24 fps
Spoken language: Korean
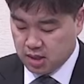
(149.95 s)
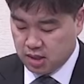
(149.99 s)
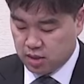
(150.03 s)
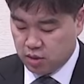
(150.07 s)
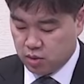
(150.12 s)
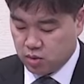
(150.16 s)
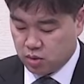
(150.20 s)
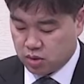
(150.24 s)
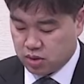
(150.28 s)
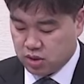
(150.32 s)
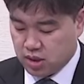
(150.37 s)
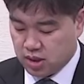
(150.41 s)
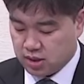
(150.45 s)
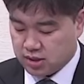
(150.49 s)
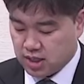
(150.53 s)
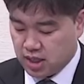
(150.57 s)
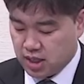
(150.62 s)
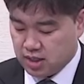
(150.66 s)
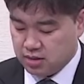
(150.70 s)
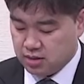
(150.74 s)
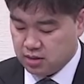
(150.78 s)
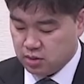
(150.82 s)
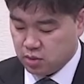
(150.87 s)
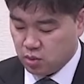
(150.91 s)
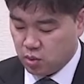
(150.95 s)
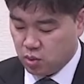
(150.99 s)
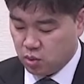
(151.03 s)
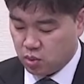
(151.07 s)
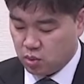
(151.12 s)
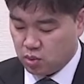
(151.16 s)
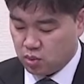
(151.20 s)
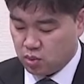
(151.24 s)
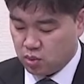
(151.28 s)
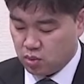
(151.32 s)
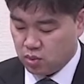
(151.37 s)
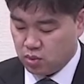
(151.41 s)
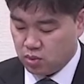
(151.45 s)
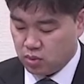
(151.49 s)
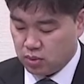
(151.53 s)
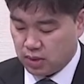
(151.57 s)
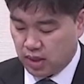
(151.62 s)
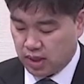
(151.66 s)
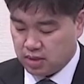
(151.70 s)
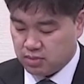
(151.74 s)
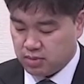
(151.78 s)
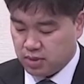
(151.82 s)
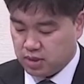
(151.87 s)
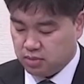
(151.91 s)
그리고 그가 산 곳
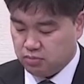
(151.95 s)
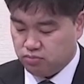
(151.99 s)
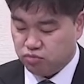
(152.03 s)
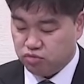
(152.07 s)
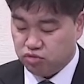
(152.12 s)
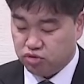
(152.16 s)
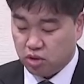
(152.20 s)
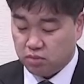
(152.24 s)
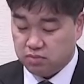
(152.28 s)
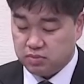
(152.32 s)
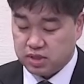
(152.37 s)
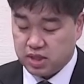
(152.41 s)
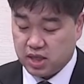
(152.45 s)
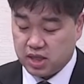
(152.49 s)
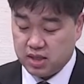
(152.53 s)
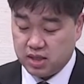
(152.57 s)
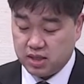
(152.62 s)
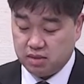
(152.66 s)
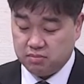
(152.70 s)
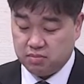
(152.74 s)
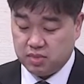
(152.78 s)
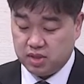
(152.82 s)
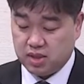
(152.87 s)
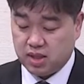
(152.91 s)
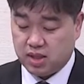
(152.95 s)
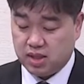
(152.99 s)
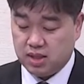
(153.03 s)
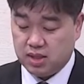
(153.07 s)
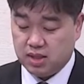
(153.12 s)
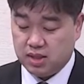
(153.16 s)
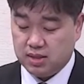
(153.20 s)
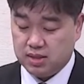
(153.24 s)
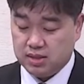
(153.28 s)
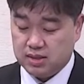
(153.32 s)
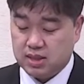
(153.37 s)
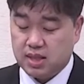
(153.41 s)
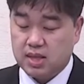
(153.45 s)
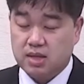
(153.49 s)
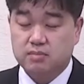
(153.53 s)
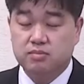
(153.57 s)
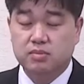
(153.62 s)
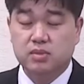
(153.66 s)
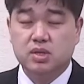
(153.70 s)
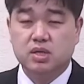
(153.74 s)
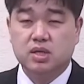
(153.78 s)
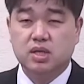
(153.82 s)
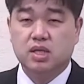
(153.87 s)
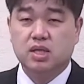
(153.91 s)
다름 아닌 무덤 사이랍니다.
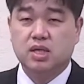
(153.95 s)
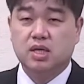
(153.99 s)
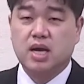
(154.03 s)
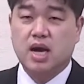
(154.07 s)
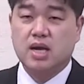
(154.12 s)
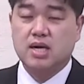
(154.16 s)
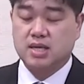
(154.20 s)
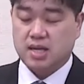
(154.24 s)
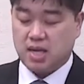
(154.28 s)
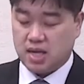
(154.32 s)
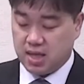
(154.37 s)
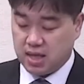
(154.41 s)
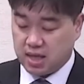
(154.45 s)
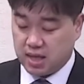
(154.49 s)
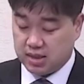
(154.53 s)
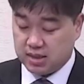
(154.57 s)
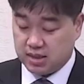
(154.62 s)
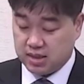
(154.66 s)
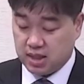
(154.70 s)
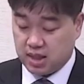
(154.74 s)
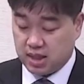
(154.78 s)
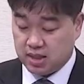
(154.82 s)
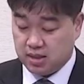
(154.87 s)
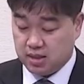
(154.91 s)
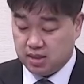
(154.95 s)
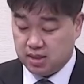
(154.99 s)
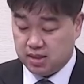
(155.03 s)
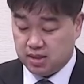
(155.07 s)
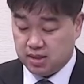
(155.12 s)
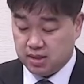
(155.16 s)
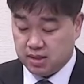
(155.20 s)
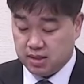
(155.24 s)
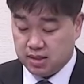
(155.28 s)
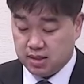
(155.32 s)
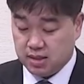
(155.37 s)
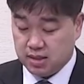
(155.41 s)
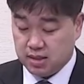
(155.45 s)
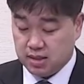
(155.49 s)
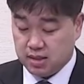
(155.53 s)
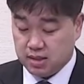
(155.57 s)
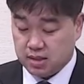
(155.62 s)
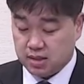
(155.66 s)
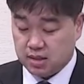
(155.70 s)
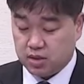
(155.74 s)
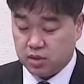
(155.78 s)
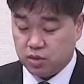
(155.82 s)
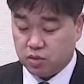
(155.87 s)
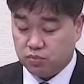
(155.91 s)
사람들이 가까이 가지 않는
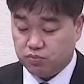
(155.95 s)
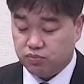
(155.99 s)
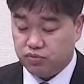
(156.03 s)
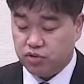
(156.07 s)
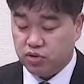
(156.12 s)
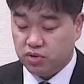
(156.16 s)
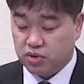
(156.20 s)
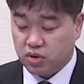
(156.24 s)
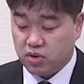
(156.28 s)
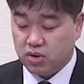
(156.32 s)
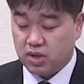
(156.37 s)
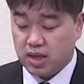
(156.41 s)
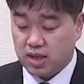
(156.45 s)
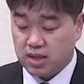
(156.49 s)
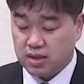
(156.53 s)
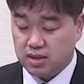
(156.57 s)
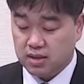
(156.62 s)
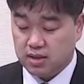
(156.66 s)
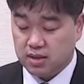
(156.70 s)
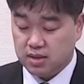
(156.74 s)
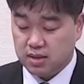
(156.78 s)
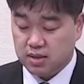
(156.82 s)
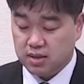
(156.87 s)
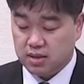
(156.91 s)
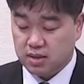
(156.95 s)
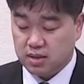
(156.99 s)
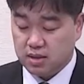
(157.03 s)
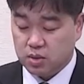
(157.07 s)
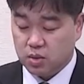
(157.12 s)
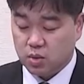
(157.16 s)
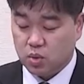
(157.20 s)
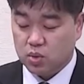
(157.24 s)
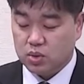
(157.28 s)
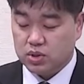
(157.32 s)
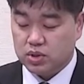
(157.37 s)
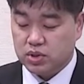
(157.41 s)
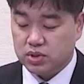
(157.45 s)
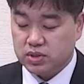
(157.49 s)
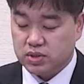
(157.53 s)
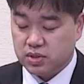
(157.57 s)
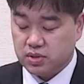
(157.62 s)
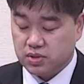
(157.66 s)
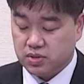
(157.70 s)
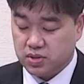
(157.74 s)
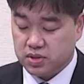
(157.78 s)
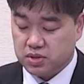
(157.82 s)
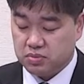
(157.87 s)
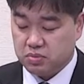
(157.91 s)
그리고 불결한
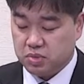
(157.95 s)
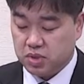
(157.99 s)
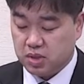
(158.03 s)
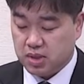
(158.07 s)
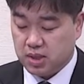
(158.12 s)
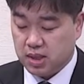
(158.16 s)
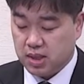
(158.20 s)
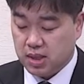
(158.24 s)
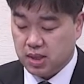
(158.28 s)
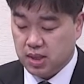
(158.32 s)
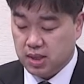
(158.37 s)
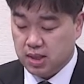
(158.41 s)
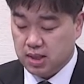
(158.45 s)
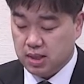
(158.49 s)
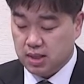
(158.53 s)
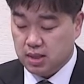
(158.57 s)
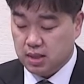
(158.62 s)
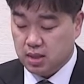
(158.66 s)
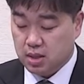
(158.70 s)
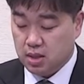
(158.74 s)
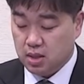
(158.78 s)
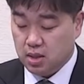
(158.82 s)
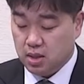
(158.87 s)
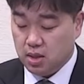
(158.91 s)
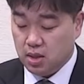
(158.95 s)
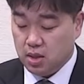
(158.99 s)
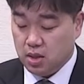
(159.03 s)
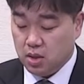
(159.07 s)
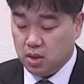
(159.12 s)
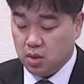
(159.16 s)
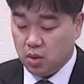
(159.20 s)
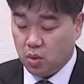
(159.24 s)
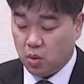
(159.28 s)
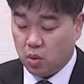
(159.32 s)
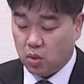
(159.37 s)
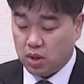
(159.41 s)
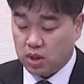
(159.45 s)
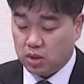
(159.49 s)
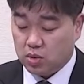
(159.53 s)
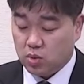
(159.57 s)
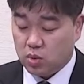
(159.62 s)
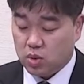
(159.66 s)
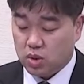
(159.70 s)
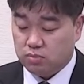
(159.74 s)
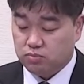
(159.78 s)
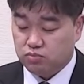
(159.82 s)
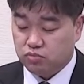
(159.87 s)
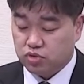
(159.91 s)
곳이었을 것입니다.
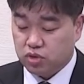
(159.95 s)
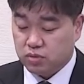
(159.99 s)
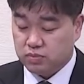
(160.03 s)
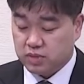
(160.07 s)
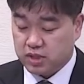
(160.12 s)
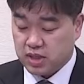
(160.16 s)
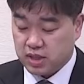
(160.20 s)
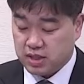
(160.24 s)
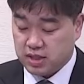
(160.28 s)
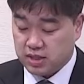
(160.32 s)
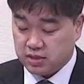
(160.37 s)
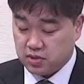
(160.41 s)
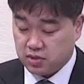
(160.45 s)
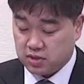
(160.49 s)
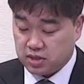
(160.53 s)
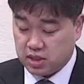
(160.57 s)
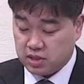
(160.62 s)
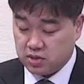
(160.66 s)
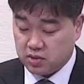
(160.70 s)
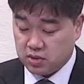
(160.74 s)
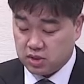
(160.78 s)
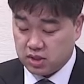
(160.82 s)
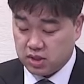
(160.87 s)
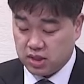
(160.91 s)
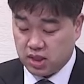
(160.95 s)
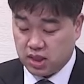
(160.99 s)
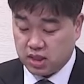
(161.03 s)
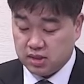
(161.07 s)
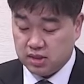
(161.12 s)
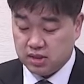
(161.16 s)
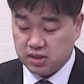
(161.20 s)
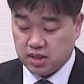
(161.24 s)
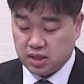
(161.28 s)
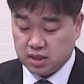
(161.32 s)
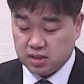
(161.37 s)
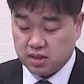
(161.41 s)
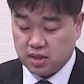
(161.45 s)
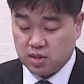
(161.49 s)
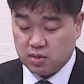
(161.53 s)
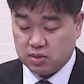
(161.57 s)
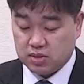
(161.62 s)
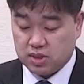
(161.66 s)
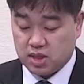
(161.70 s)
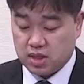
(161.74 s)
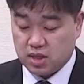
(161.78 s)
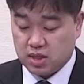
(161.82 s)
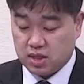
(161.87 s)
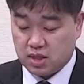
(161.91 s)
오랫동안 무덤 사이에서 제정신이 아닌
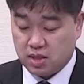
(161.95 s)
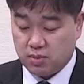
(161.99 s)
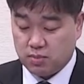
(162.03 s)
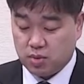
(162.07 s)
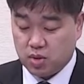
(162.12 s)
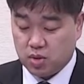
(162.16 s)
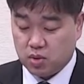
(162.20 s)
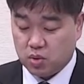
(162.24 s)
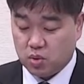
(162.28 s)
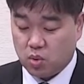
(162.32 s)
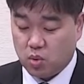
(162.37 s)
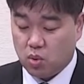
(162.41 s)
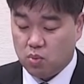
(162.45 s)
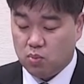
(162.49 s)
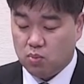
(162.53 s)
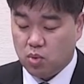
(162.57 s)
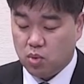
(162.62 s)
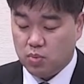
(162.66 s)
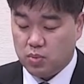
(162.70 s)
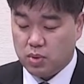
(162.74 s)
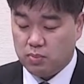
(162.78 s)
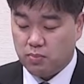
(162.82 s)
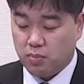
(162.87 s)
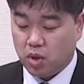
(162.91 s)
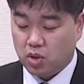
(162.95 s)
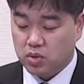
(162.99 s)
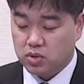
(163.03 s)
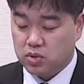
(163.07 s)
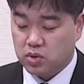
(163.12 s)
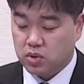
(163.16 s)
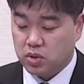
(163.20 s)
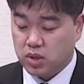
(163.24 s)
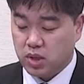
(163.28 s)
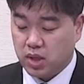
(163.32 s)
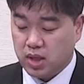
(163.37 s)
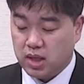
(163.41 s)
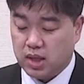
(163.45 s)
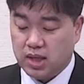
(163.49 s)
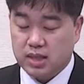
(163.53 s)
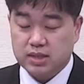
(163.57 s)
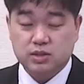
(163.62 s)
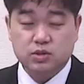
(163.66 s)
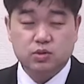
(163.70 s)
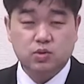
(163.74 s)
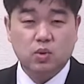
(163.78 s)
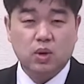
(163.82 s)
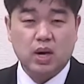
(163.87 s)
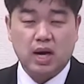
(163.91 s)
상태로 살았다면 온몸이
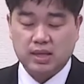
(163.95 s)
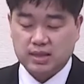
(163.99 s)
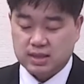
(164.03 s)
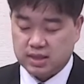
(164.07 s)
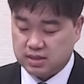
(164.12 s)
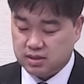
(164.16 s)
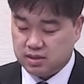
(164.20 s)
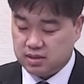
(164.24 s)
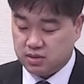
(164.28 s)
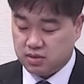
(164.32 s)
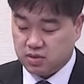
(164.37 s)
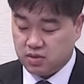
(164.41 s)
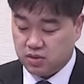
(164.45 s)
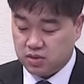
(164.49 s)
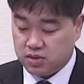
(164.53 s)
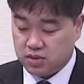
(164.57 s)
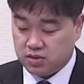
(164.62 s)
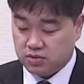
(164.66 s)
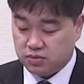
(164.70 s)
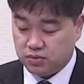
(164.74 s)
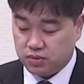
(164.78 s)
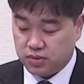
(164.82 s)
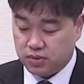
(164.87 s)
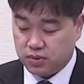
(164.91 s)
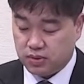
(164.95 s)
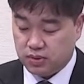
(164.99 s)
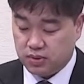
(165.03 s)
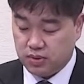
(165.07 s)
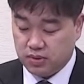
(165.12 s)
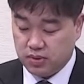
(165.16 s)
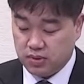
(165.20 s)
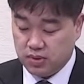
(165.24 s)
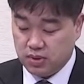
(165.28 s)
멀쩡하지도 않았을 것이고요.